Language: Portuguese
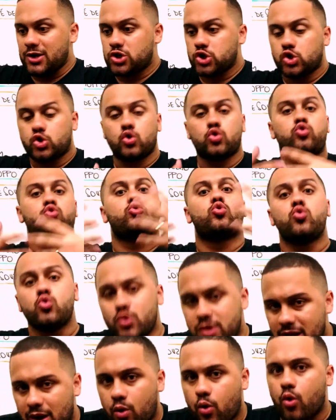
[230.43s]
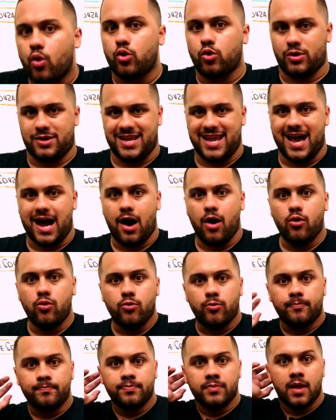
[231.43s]
estrutura
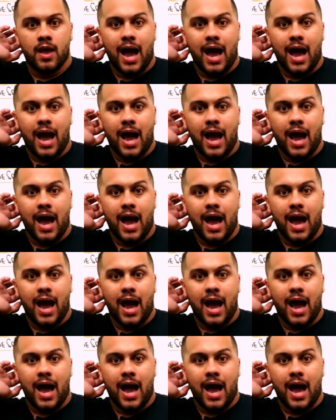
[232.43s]
colonial,